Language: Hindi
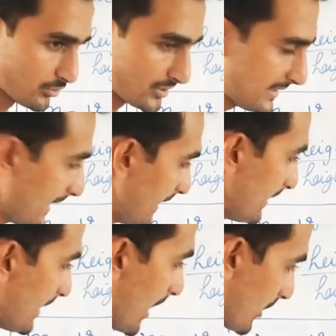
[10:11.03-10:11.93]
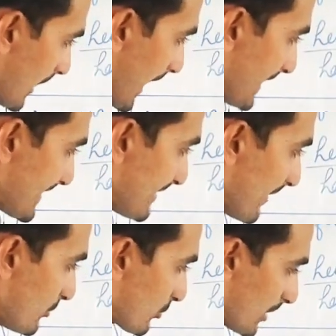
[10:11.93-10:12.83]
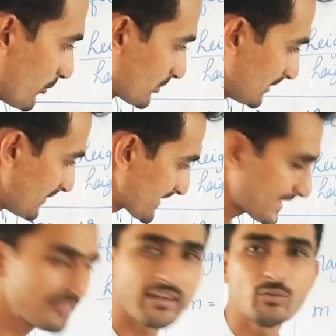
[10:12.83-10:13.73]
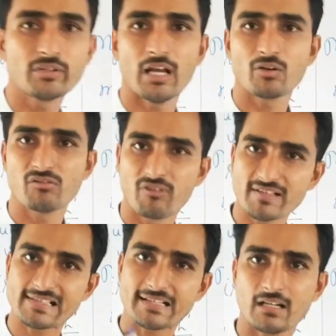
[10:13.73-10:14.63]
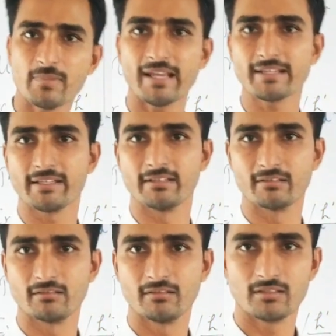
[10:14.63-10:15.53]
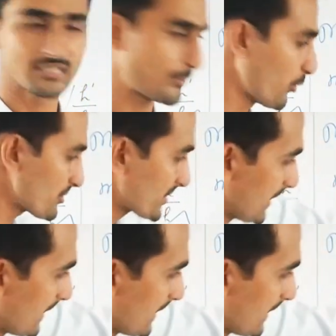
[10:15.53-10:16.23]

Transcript: होती है और आई की वैल्यू कम होती तो इसकी वैल्यू क्या होगी वन से कम आएगी सपोज